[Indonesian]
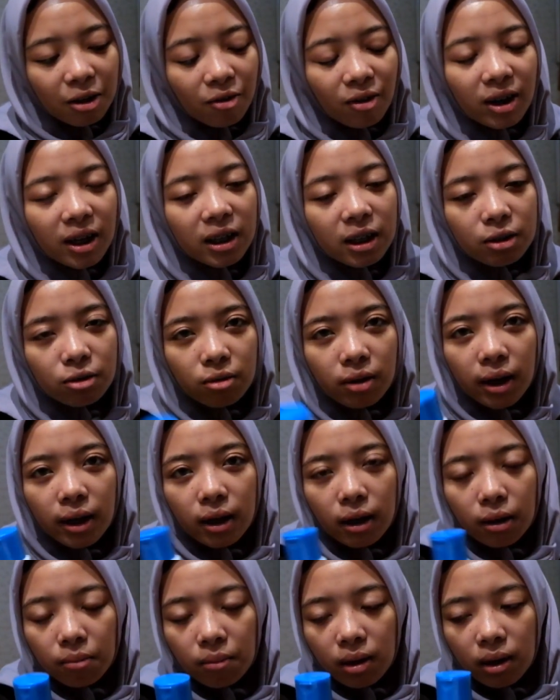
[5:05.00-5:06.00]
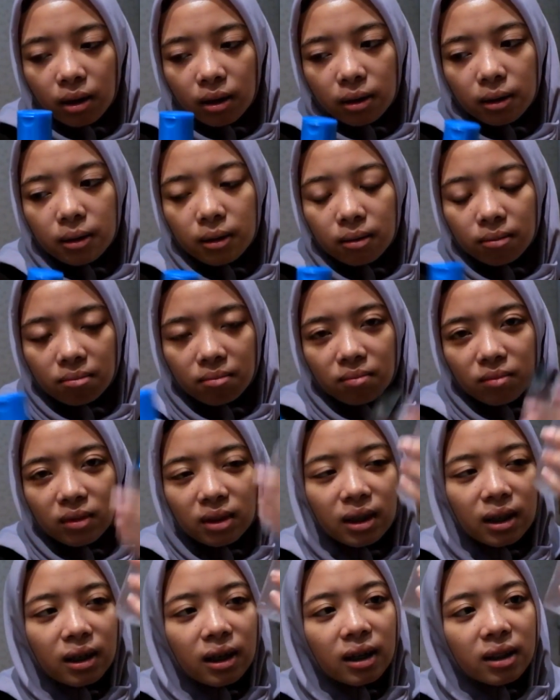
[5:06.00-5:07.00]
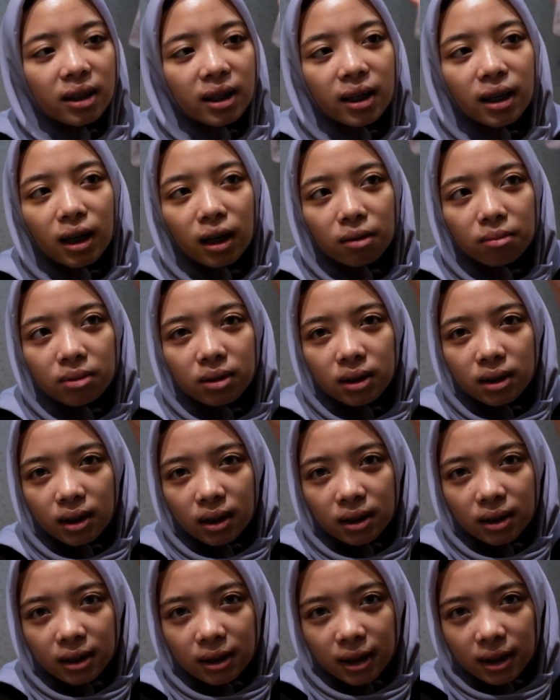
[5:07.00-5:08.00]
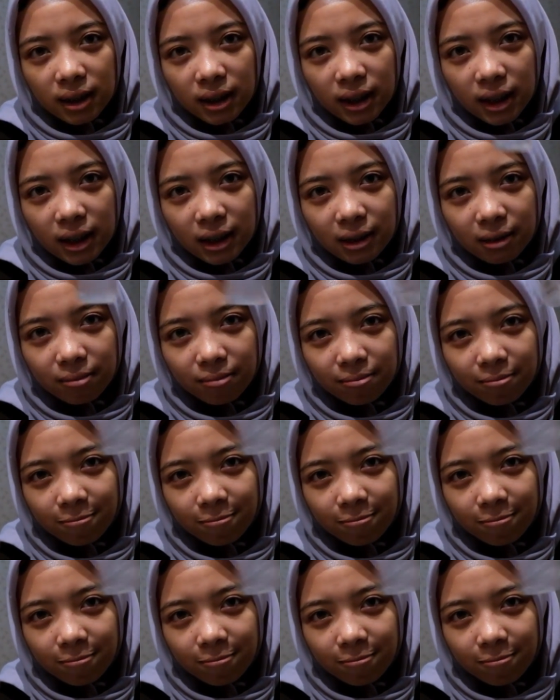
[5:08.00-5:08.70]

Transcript: wanginya juga enak banget dan gak tega ngabisinnya sisa sedikit